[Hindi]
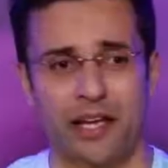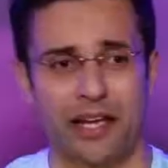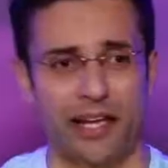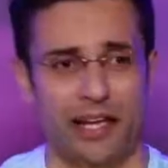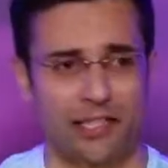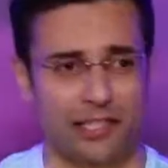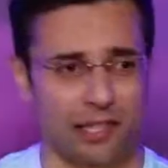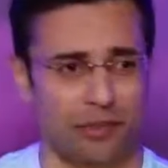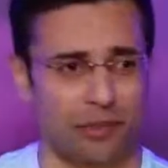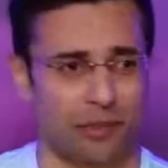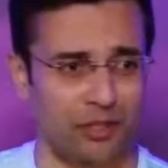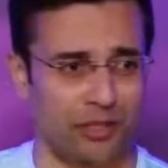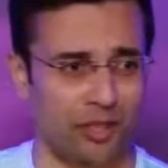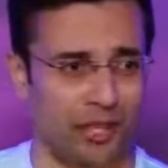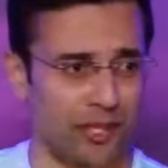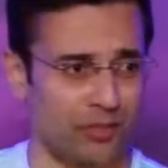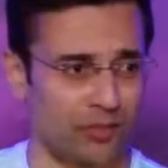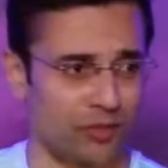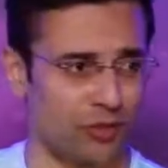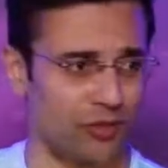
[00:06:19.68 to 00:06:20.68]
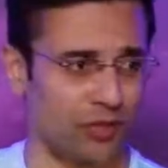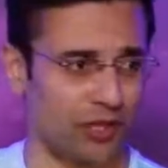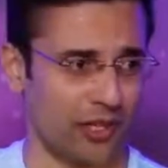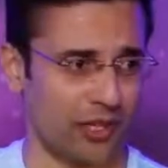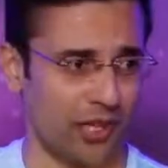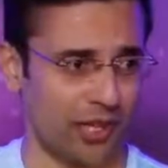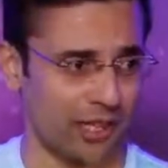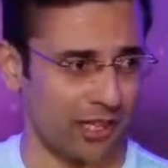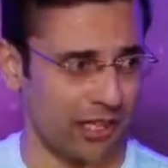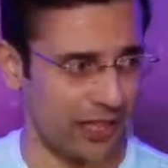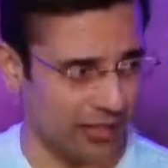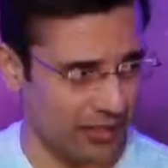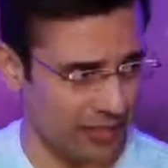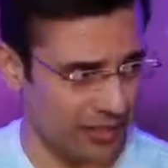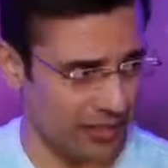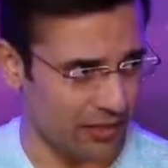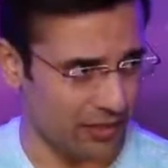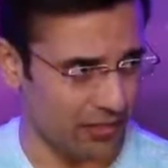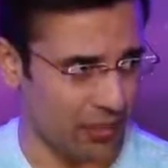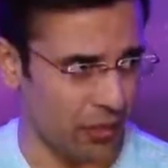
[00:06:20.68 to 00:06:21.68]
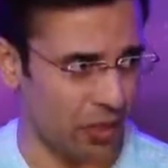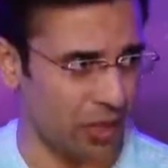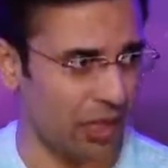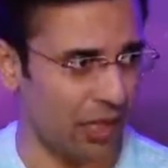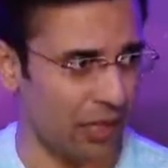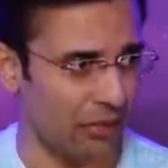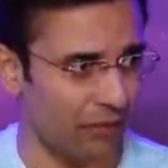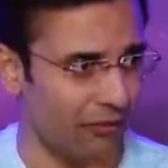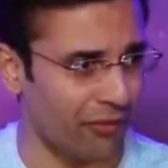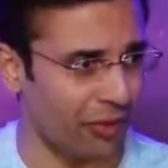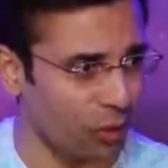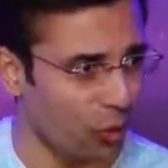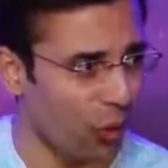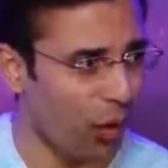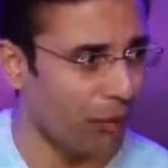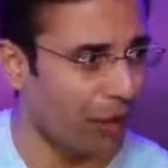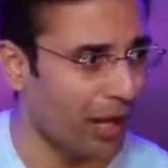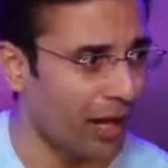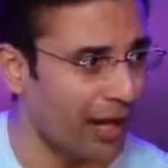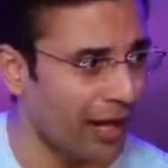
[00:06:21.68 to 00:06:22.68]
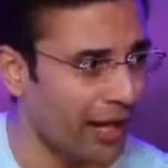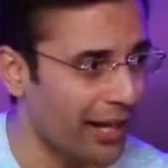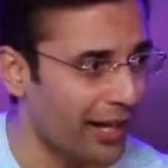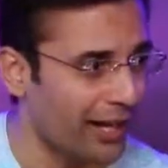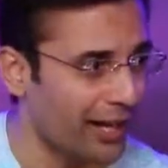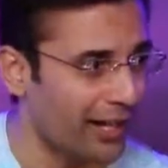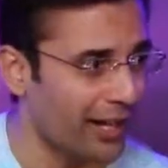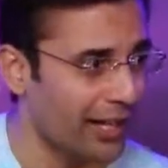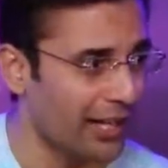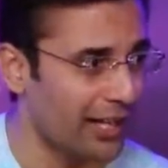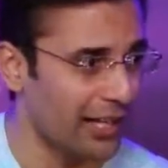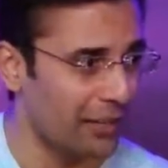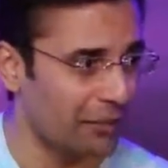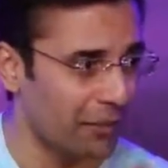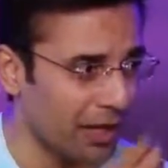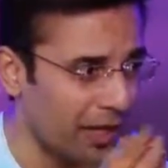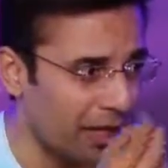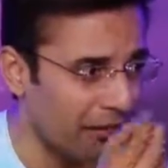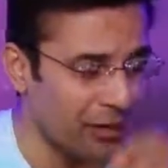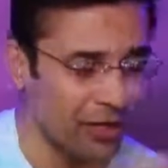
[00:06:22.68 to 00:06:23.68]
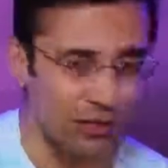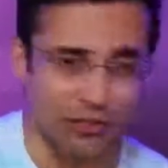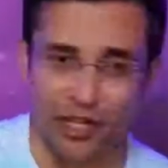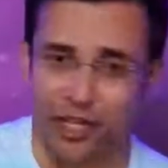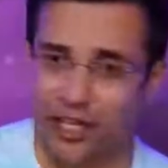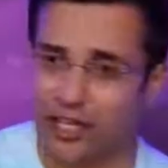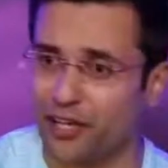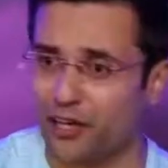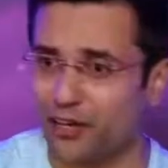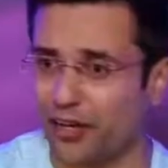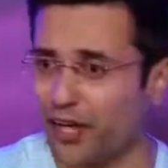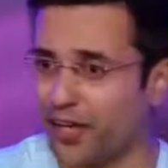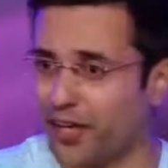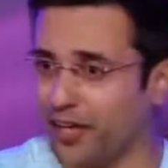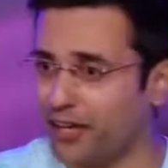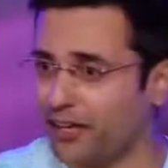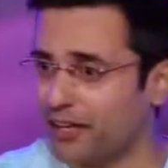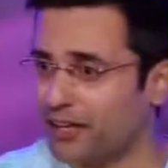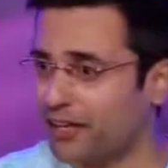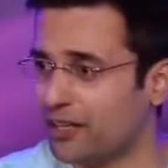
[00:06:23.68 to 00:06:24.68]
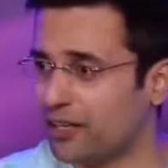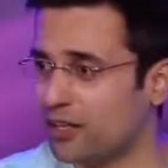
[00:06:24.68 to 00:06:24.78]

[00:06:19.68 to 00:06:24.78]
एक ऐसा बंदा जो सरकारी इस मशीनरी में फिट हुआ पड़ा है लेकिन अपना काम ढंग से नहीं कर रहा है